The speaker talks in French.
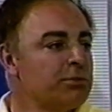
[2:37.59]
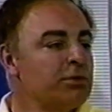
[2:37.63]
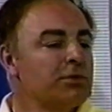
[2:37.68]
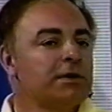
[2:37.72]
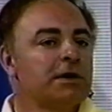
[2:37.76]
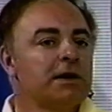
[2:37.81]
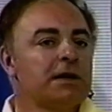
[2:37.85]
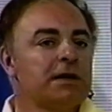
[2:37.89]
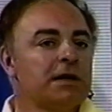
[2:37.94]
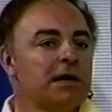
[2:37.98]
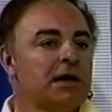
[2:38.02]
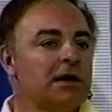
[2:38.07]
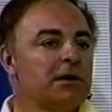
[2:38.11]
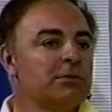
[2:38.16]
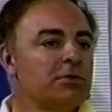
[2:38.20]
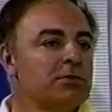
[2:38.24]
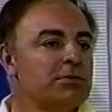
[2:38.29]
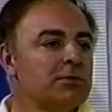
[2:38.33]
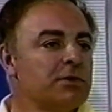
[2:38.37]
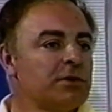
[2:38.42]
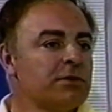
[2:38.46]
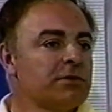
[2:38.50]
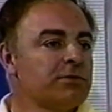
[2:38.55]
peut-être à un
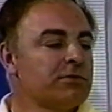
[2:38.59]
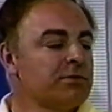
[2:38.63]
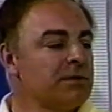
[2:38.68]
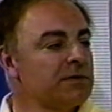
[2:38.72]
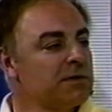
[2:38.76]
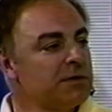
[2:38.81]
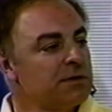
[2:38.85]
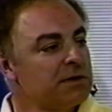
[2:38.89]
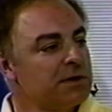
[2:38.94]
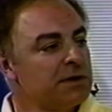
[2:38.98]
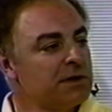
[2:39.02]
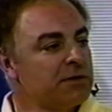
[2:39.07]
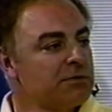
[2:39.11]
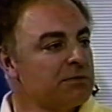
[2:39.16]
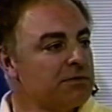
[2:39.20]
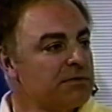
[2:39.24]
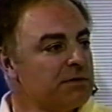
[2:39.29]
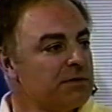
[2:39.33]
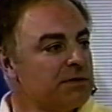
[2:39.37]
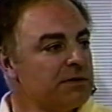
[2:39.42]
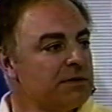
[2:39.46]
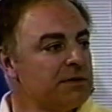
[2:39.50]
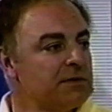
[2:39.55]
moment
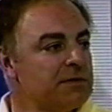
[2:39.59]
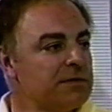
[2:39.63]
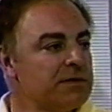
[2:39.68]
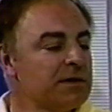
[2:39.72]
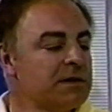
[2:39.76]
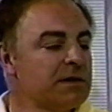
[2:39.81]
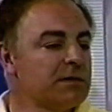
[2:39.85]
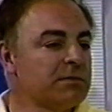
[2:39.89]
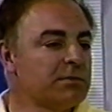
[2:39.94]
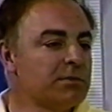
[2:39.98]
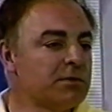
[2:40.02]
75-77.